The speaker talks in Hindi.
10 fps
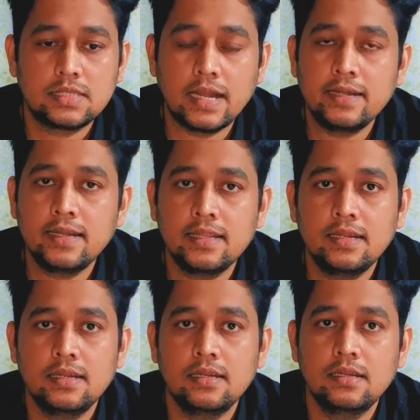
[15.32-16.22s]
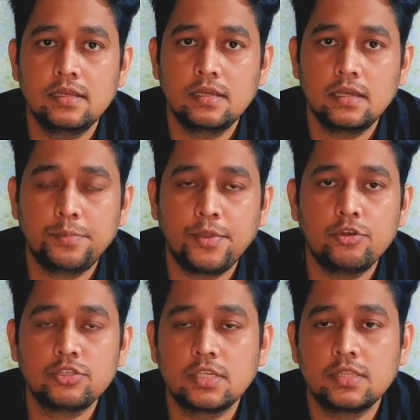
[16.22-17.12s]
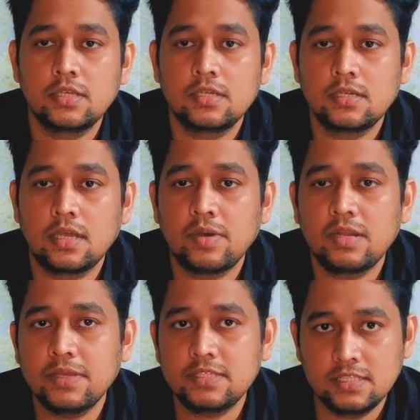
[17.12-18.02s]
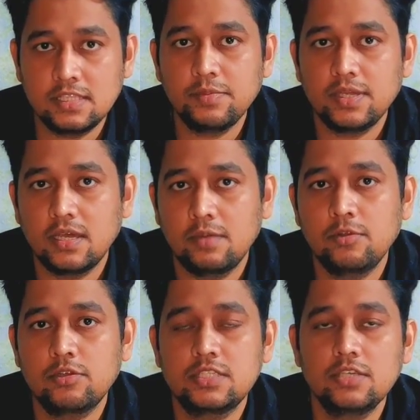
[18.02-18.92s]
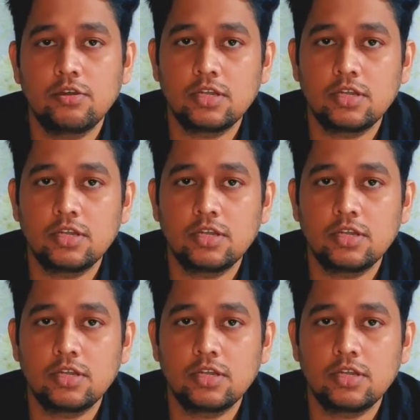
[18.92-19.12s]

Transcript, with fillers: सैंडल प्योर चंदन हमारे पास जितने भी हैं हम लोग किसी